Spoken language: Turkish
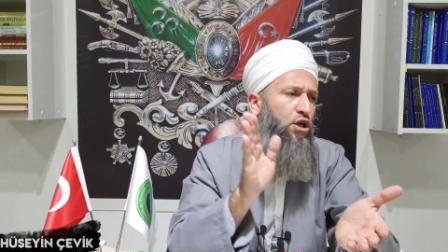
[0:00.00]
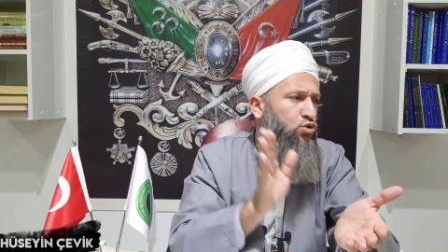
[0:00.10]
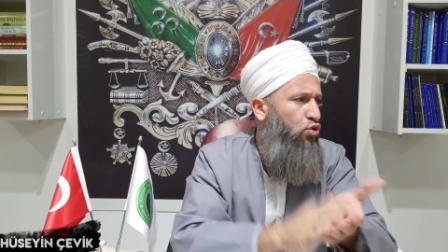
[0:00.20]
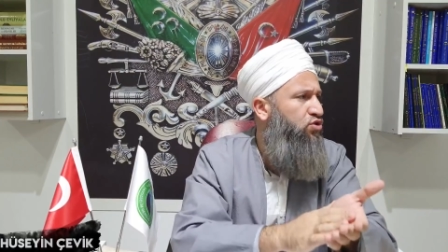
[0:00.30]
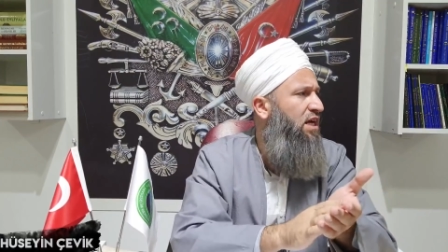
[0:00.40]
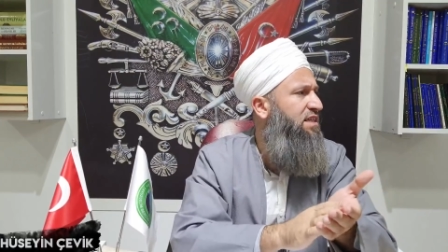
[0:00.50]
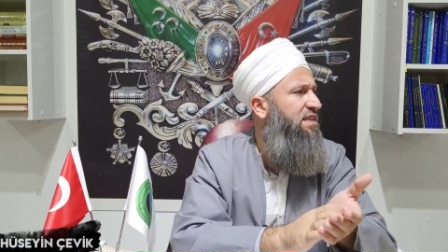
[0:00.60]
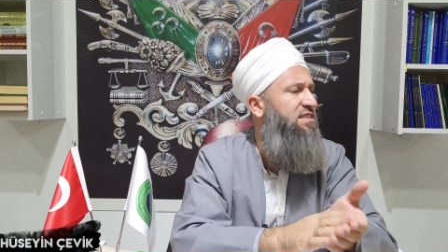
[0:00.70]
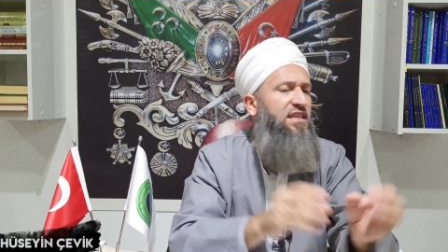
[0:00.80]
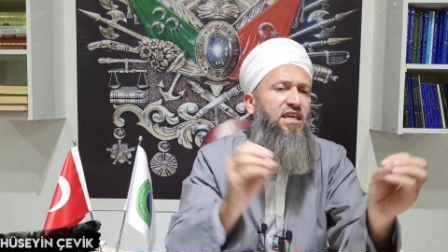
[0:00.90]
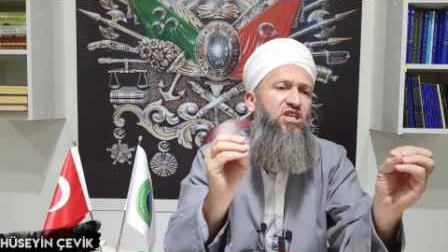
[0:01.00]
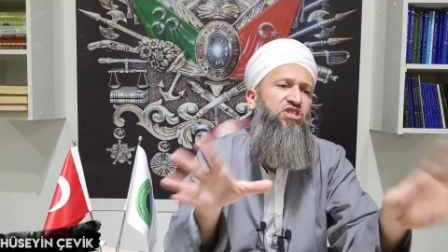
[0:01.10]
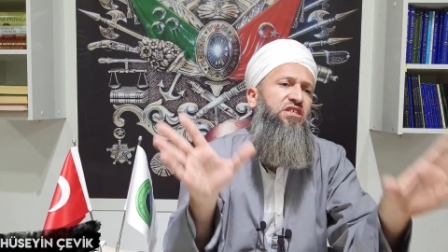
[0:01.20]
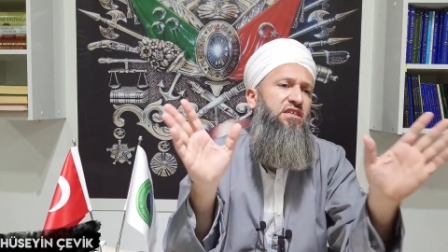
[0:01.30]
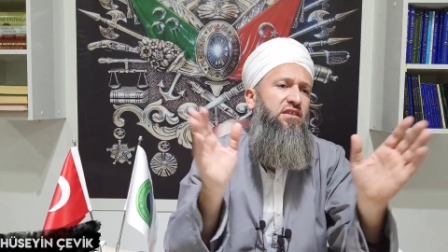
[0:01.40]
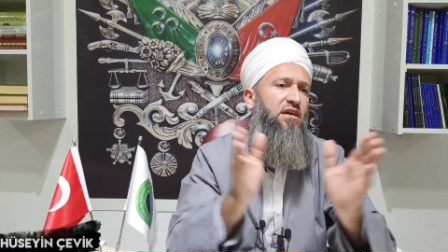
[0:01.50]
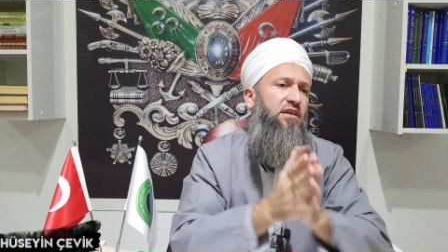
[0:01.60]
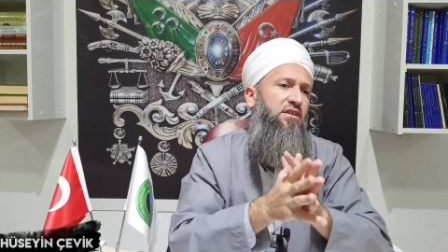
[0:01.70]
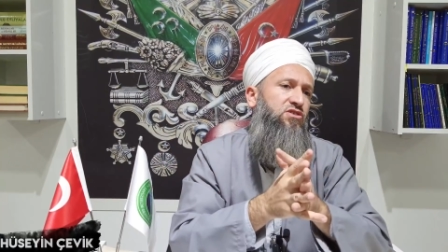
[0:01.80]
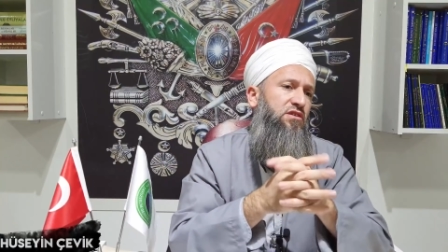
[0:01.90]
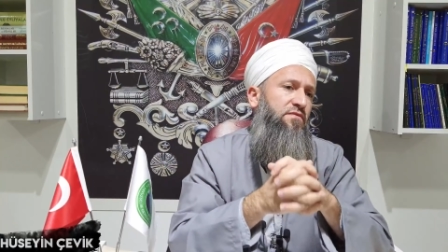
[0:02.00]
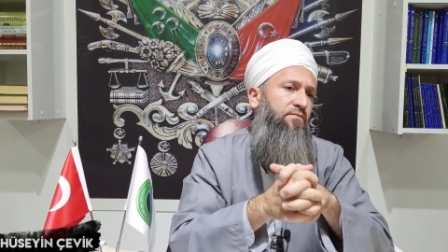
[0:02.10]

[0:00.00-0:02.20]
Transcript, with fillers: sosyal tesislerine içki girdi arkadaşlar.